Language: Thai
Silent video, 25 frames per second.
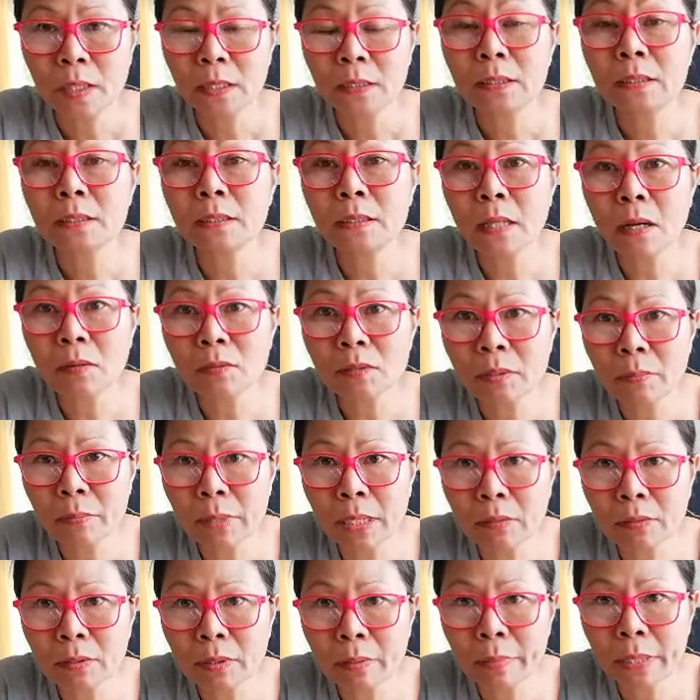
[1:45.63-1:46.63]
ชื่อเข้าสำ
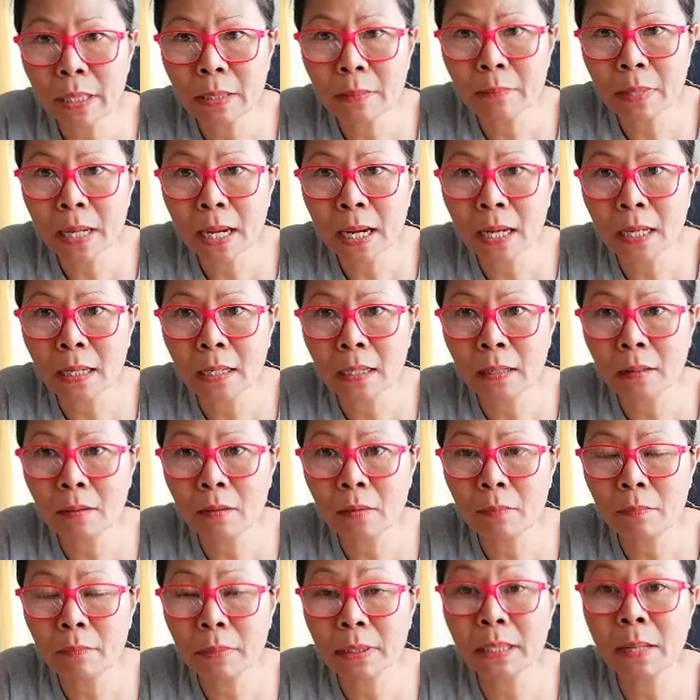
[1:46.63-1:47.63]
เนาทะเบียนบ้าน แล้ว
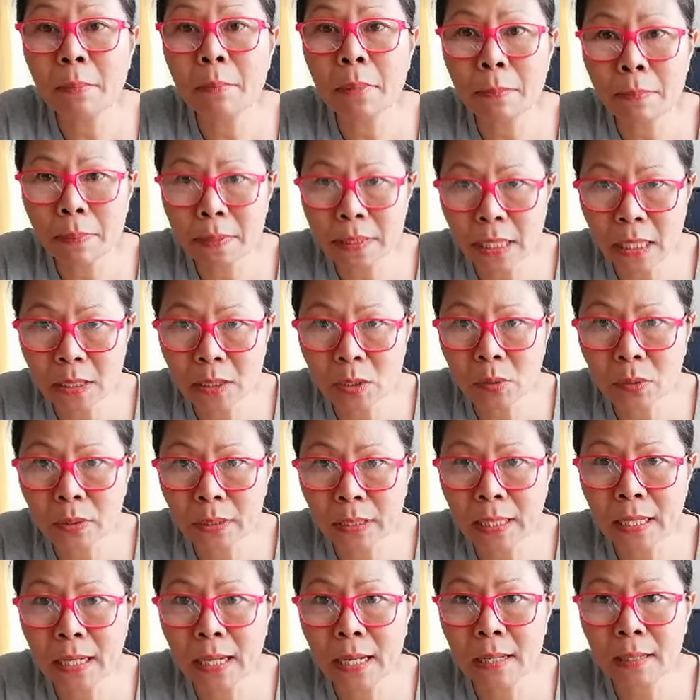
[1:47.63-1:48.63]
มาทำบัตรประชาชน
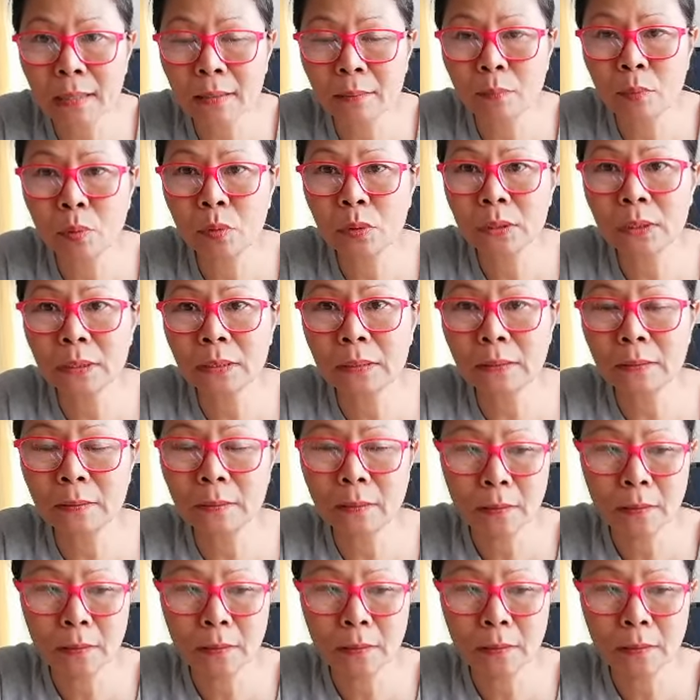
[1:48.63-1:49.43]
น่ะค่ะพูดถึง